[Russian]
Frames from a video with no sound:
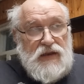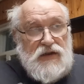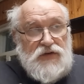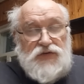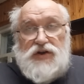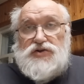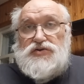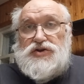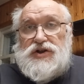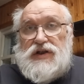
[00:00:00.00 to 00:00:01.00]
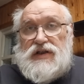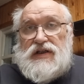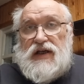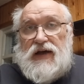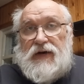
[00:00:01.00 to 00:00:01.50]

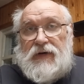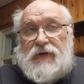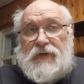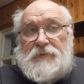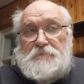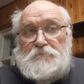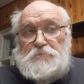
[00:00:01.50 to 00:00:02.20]
движущийся э,